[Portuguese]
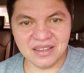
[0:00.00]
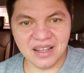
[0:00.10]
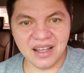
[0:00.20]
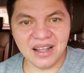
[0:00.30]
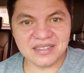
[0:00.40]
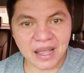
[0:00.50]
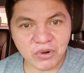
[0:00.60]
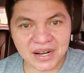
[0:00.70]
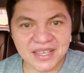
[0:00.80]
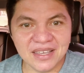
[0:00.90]
a
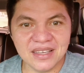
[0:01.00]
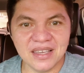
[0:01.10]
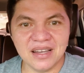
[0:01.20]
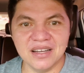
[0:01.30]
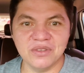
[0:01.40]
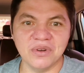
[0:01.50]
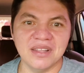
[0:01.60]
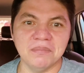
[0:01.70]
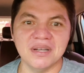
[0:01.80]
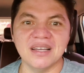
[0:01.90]
Débora Lee, que é a cantora
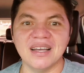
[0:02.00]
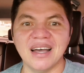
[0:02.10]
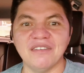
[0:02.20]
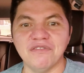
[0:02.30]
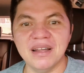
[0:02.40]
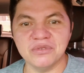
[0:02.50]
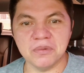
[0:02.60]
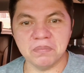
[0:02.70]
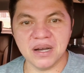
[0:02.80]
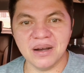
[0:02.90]
da banda Cavalo de
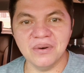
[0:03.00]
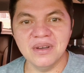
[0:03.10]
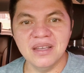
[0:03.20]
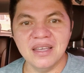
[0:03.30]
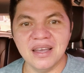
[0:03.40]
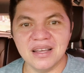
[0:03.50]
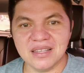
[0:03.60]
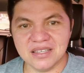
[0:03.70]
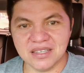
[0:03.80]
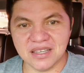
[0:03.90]
Pau. Ela que
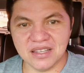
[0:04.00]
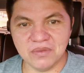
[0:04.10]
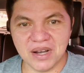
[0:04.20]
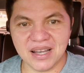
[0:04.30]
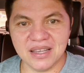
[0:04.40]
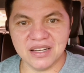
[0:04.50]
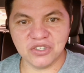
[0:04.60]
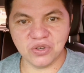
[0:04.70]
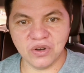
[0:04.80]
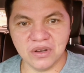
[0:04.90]
está seguindo aí uma carreira
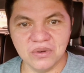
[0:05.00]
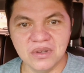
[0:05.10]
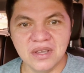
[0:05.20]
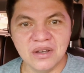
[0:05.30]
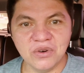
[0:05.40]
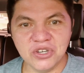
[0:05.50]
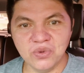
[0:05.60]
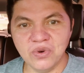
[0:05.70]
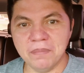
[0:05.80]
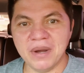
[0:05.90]
solo.
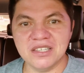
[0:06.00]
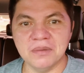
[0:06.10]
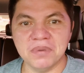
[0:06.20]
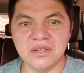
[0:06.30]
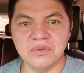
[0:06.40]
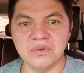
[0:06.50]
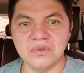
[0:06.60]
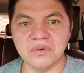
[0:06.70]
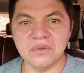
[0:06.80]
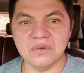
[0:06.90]
Continua participando
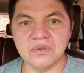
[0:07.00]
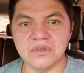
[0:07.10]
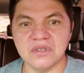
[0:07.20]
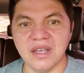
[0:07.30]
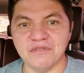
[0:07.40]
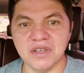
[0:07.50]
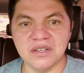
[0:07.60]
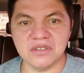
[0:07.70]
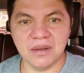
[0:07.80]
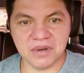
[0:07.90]
dos
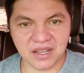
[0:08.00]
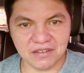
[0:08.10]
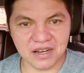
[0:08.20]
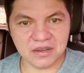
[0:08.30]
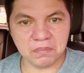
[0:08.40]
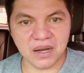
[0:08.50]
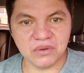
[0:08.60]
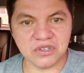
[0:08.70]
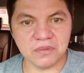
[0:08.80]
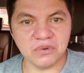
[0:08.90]
eventos da banda Cavalo de
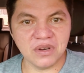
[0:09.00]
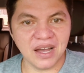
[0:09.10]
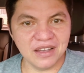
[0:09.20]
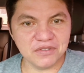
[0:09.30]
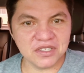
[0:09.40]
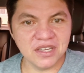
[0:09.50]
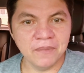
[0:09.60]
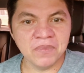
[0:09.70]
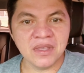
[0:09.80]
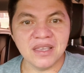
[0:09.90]
Pau, tipo lives.
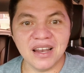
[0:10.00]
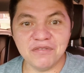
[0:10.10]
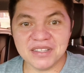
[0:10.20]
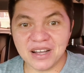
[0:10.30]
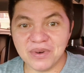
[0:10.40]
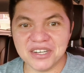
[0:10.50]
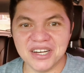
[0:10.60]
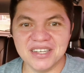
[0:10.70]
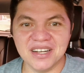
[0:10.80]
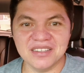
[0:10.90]
E ela vai estar tá com a
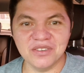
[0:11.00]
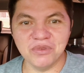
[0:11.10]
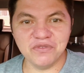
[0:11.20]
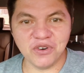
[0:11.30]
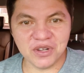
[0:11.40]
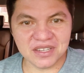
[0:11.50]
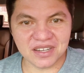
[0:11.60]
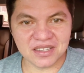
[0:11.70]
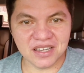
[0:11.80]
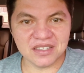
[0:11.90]
gente cantando muito forró das
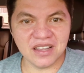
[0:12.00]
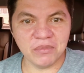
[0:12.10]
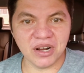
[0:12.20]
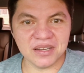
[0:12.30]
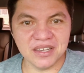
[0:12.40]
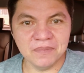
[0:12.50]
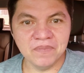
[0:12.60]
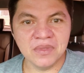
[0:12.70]
antigas, Débora Lee,